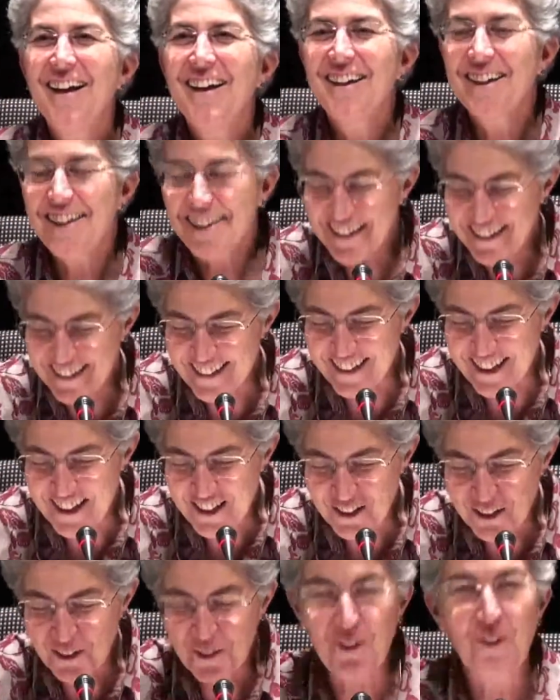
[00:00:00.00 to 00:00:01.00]
e que ele
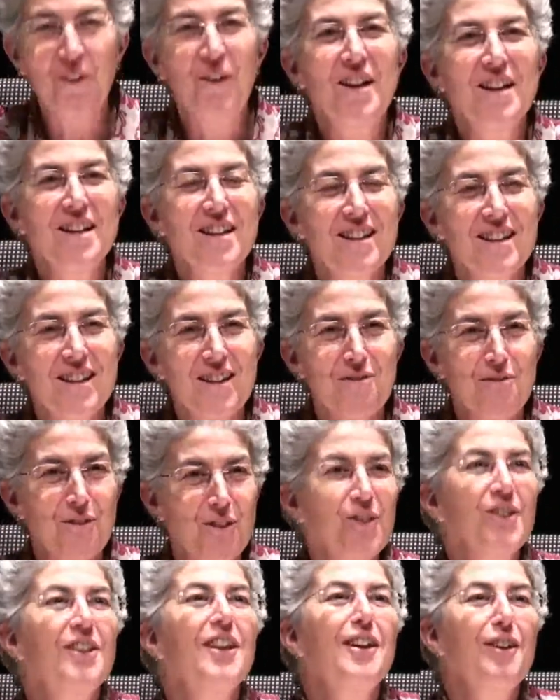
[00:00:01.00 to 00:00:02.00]
entrou na, na
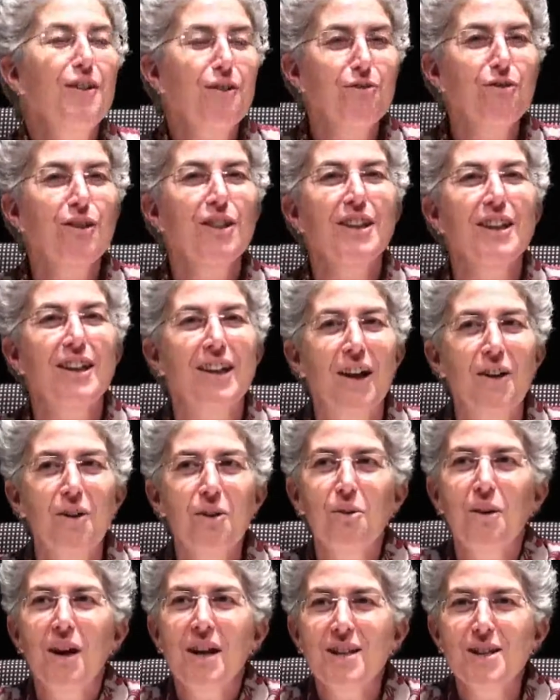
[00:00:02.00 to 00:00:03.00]
fronteira do Vaticano
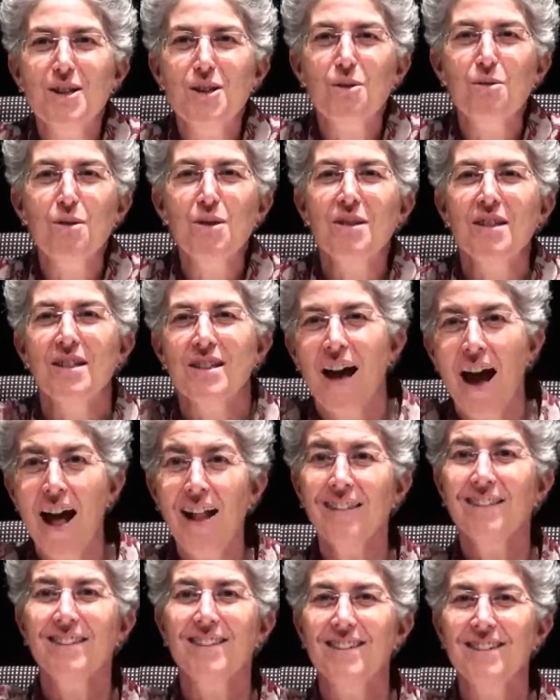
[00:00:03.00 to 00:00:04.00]
e o guarda suíço disse,
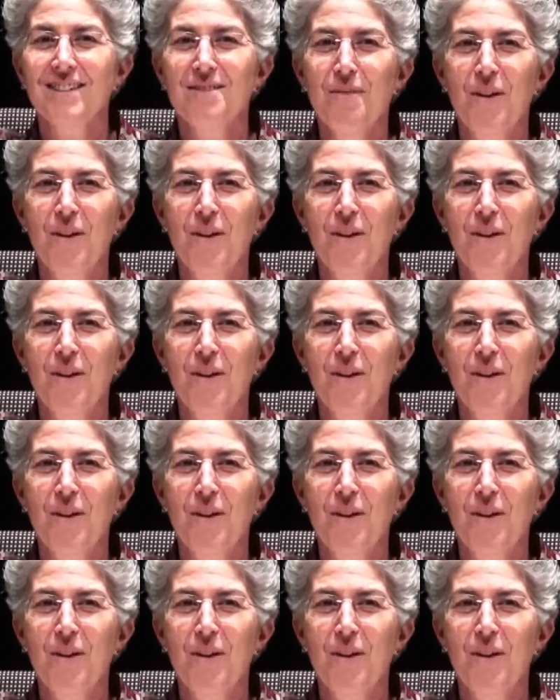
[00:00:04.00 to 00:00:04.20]
halt!